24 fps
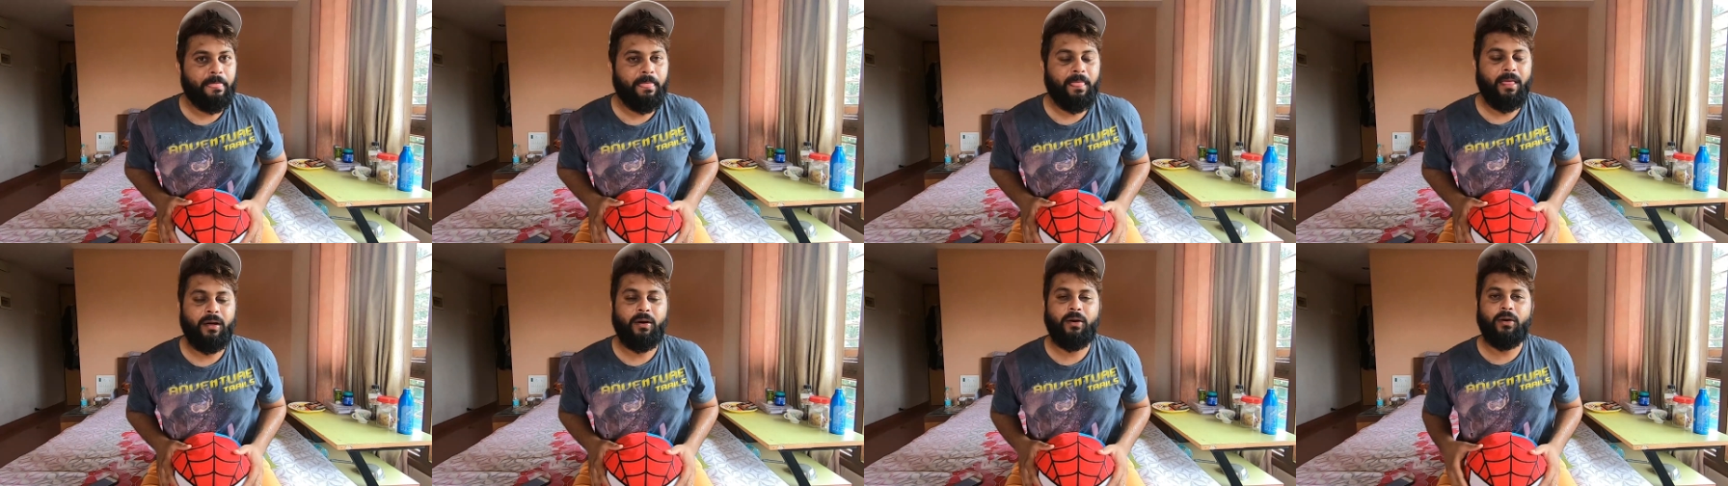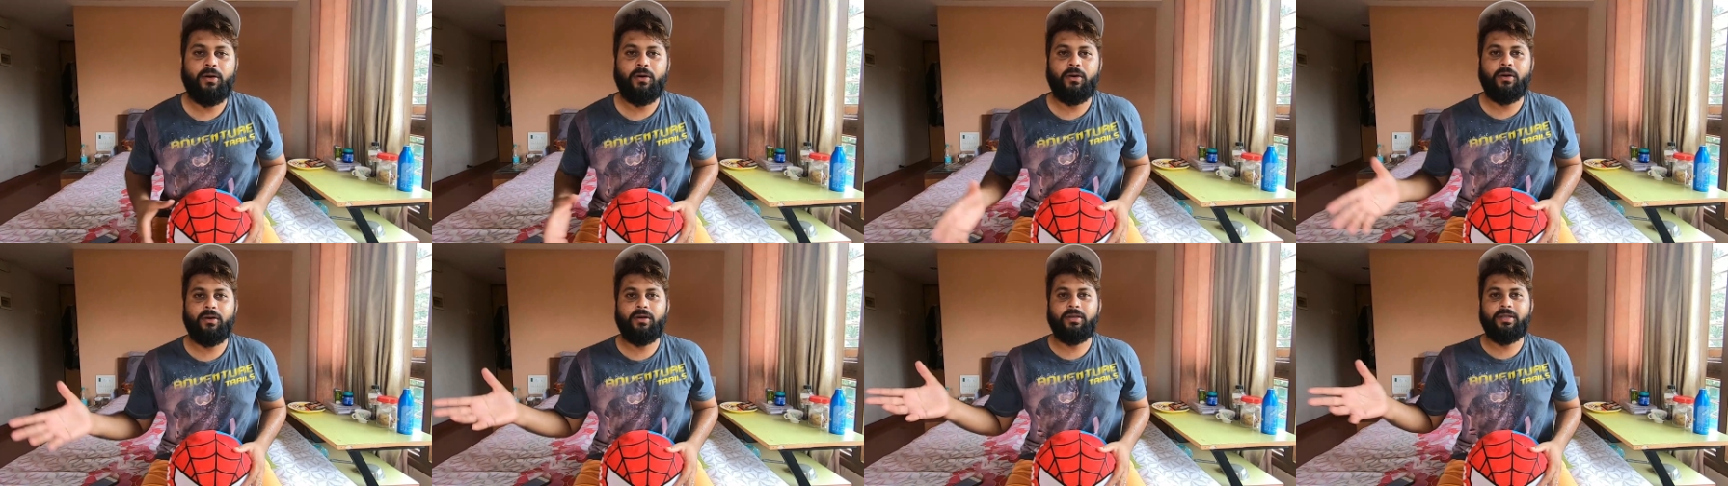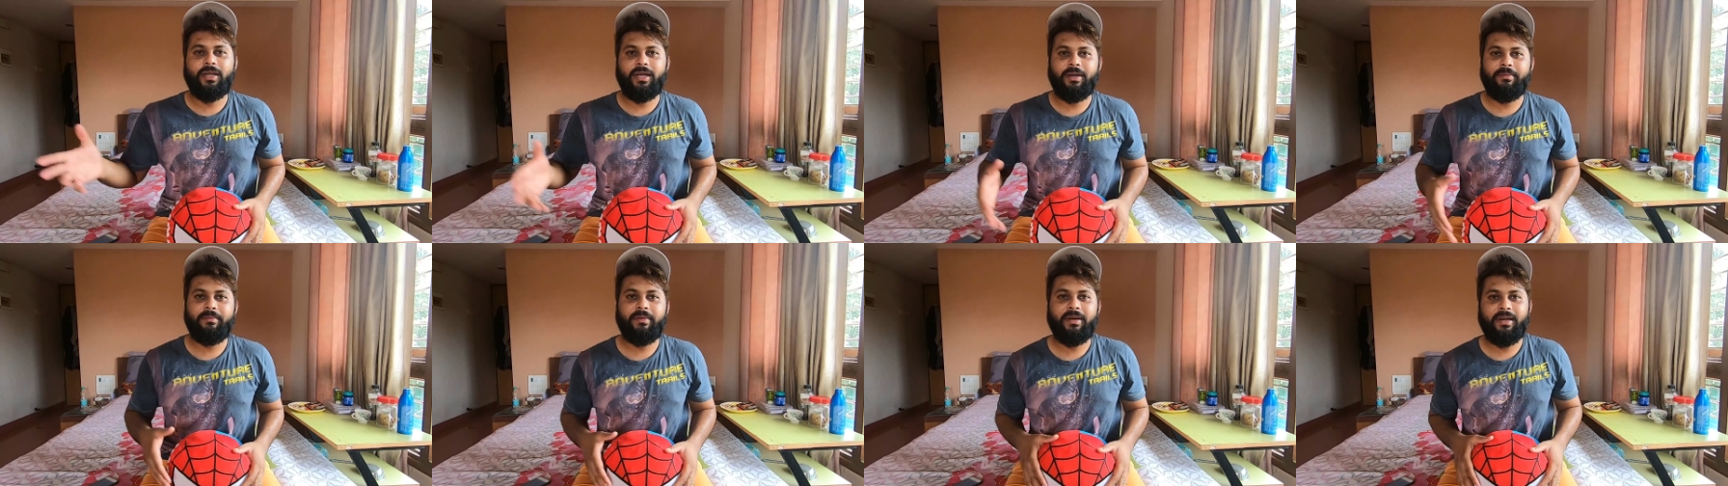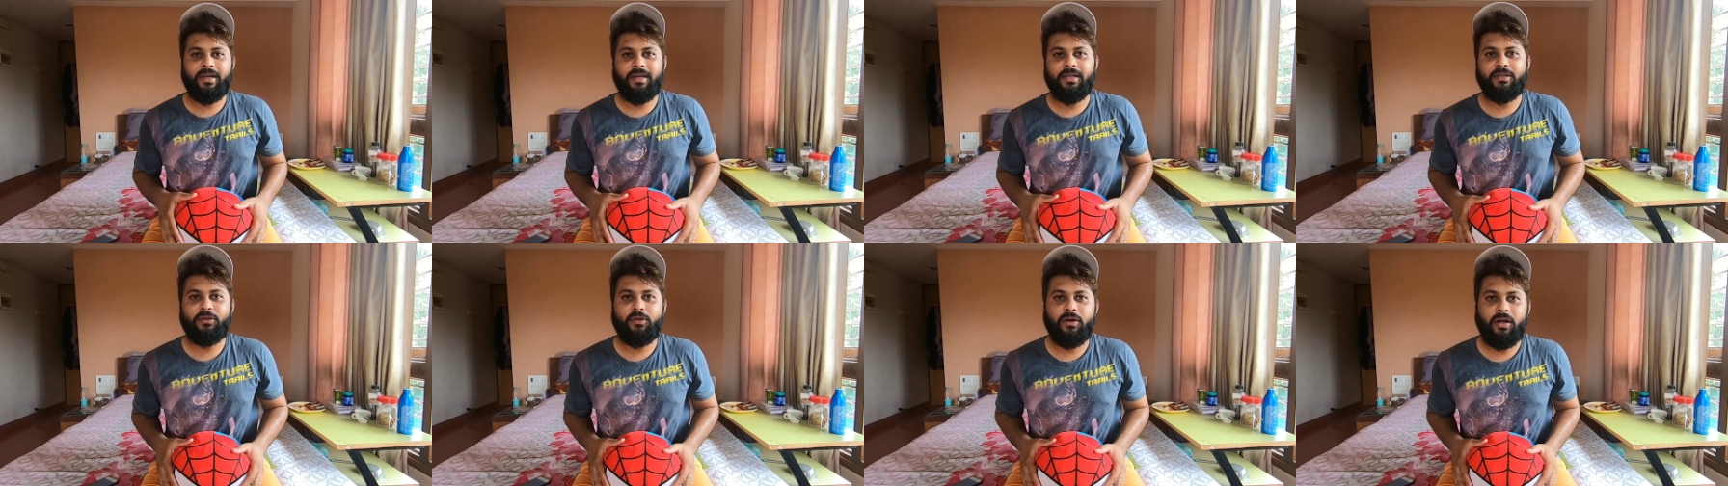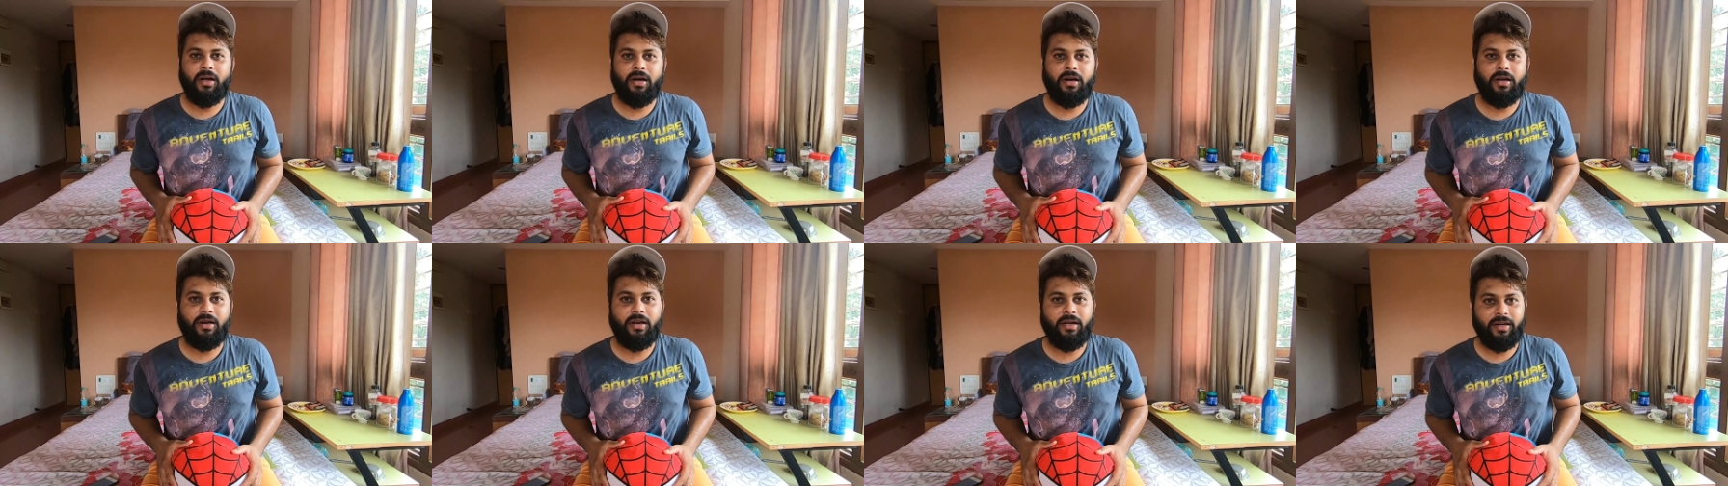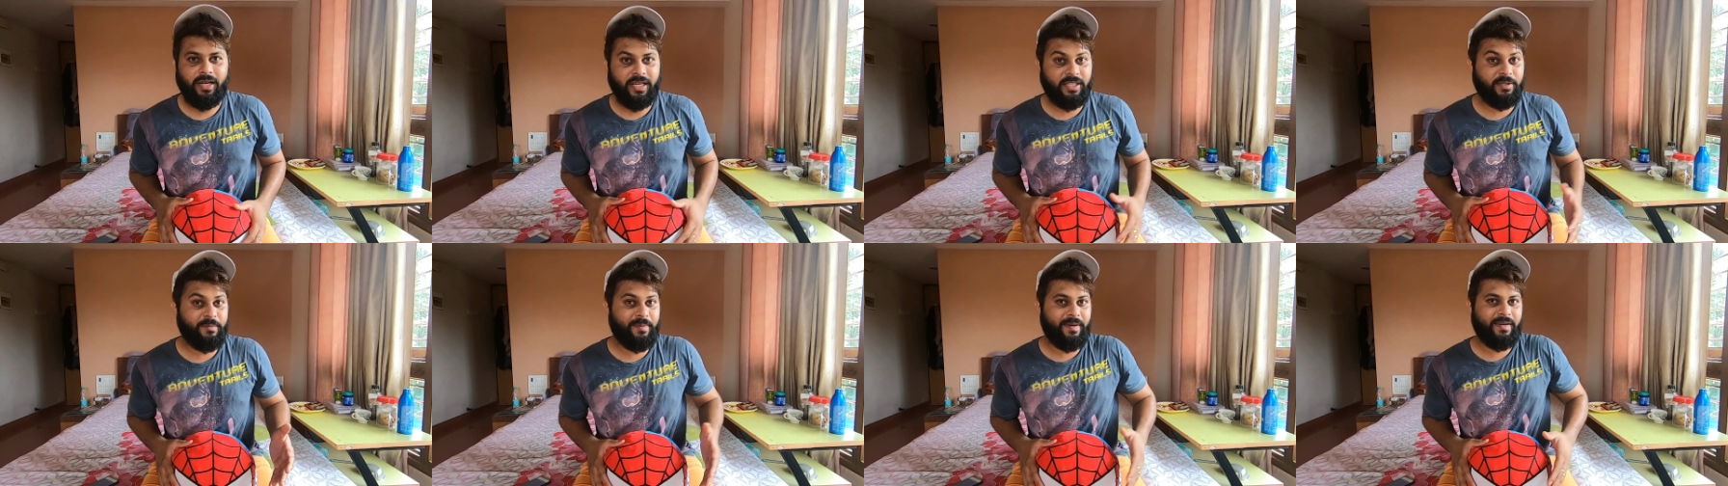तो ये मेरे लिए थोड़ा अलग
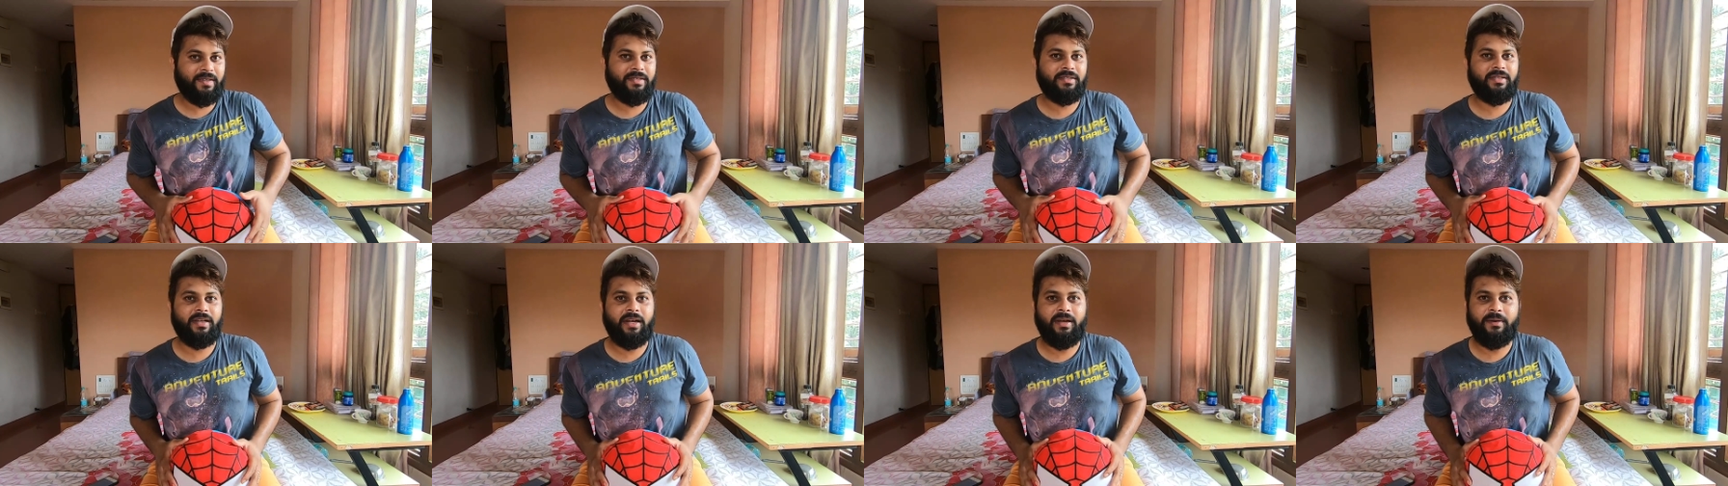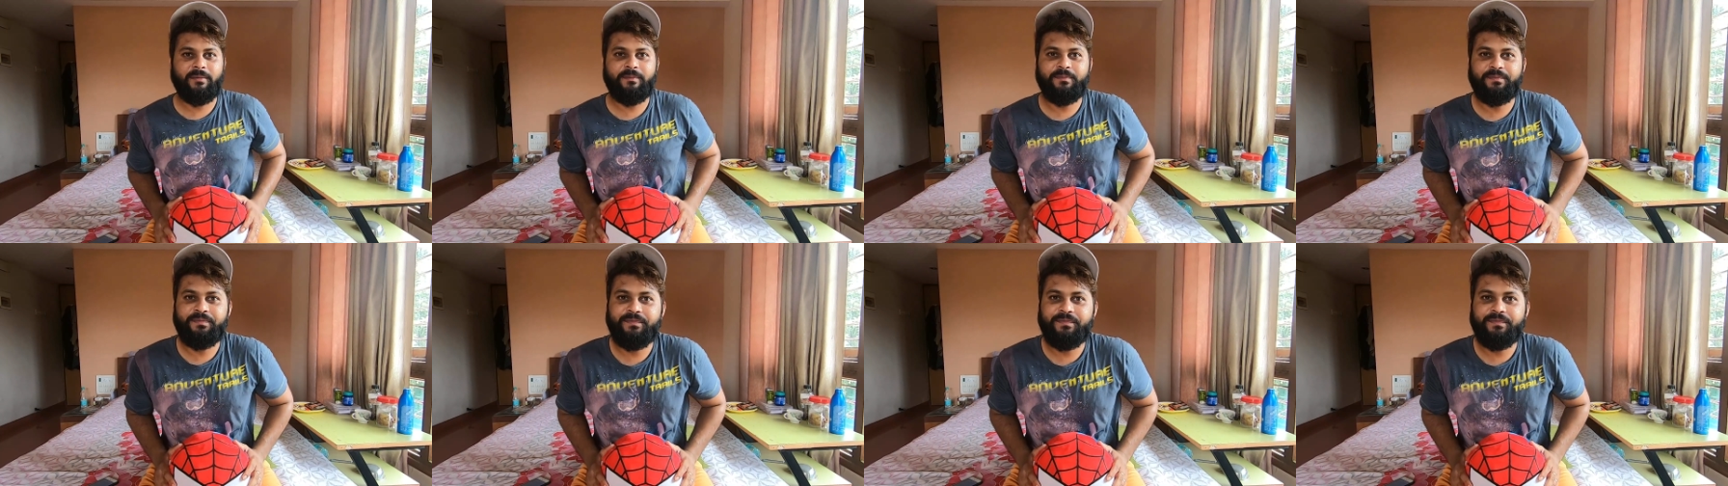एक्सपीरियंस था